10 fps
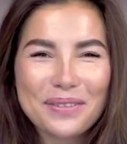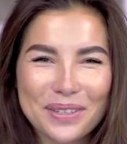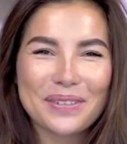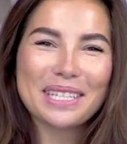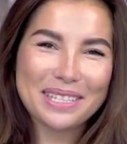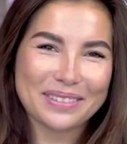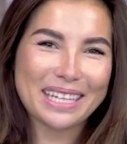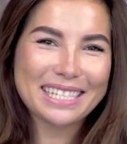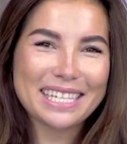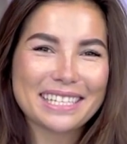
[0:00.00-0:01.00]
общем, если вы
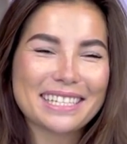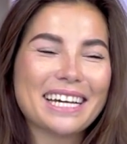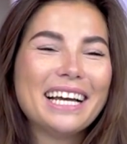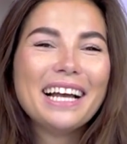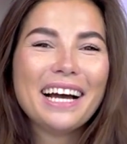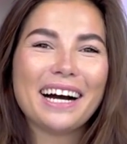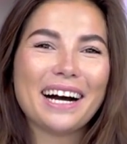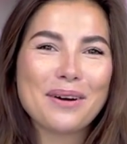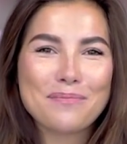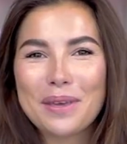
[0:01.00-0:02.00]
наденете
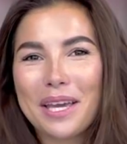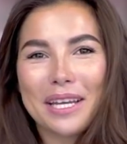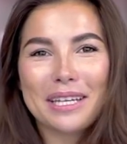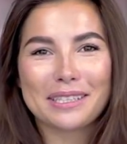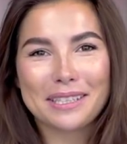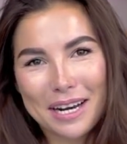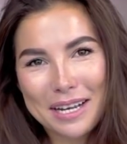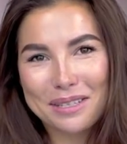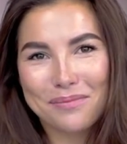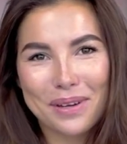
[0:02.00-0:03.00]
э, перья,
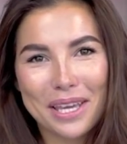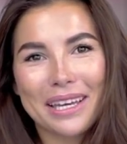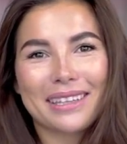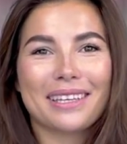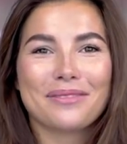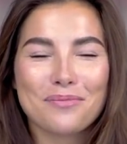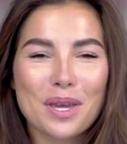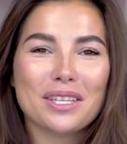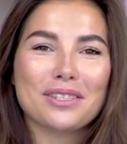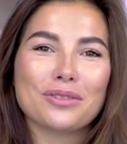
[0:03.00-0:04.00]
стразы, пайетки
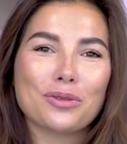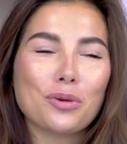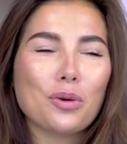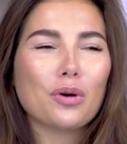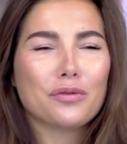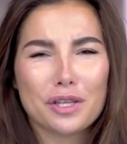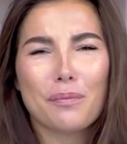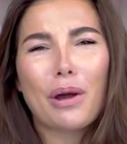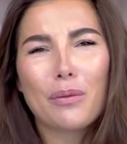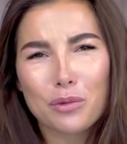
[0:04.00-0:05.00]
вместе, то все
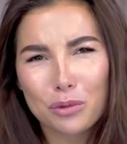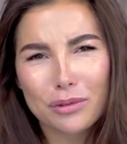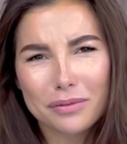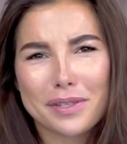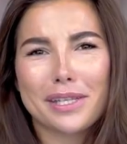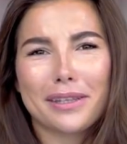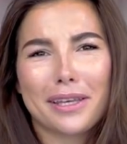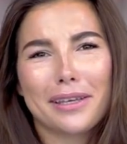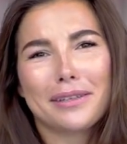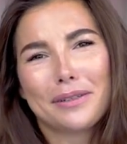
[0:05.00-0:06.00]
поймут, все
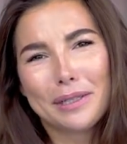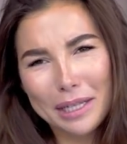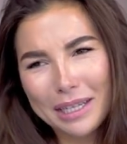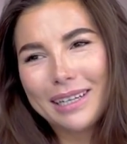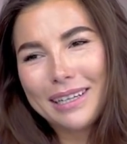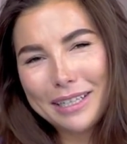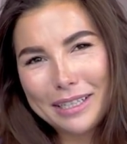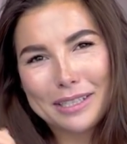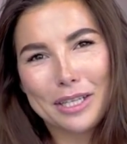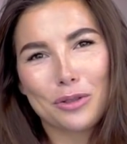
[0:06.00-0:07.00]
такие
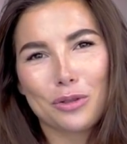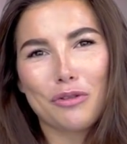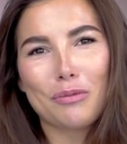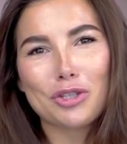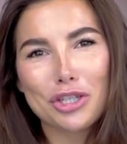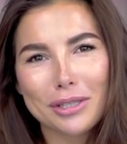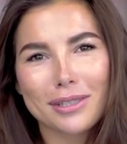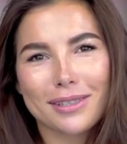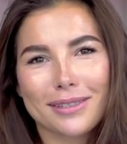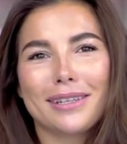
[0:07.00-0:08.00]
сделают вам
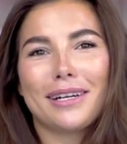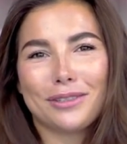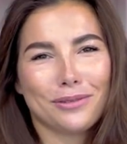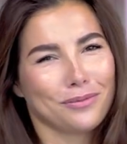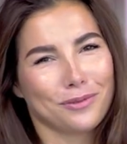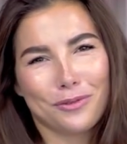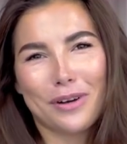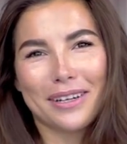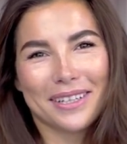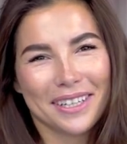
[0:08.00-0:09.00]
чирс и скажут, чувак,